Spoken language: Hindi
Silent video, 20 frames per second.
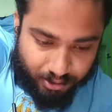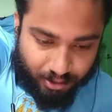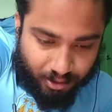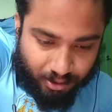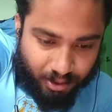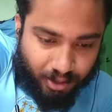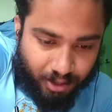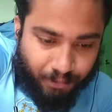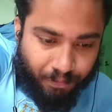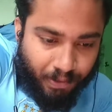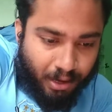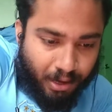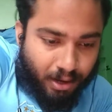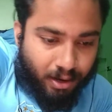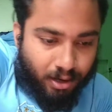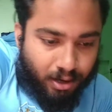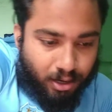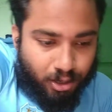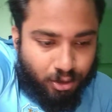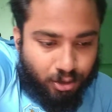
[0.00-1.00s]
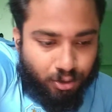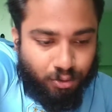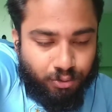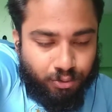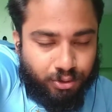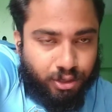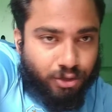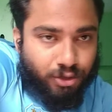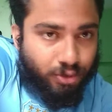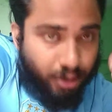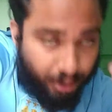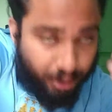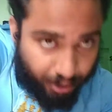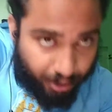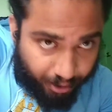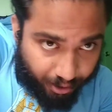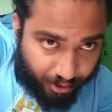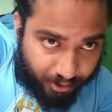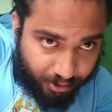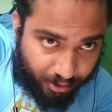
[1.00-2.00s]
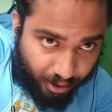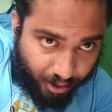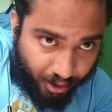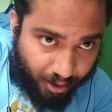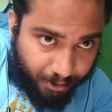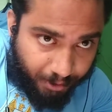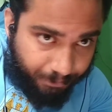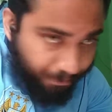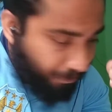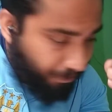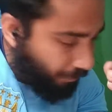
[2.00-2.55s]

जाता है उसके जो लिरिक्स है ना